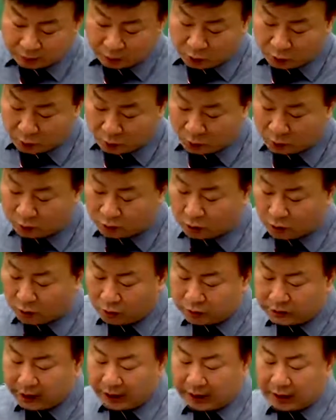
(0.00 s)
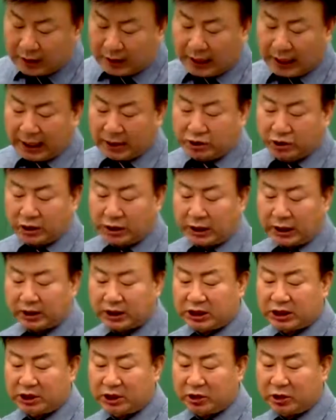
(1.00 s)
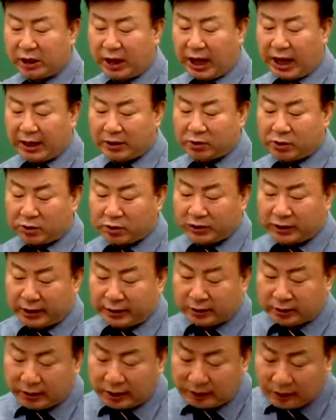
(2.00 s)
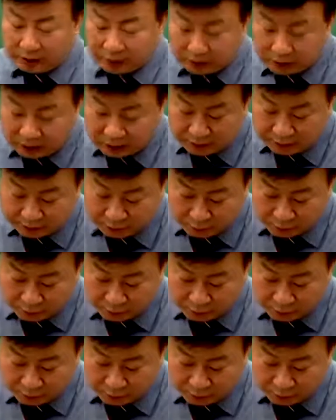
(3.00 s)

공동생활 가정이나 지역 아동센터라든지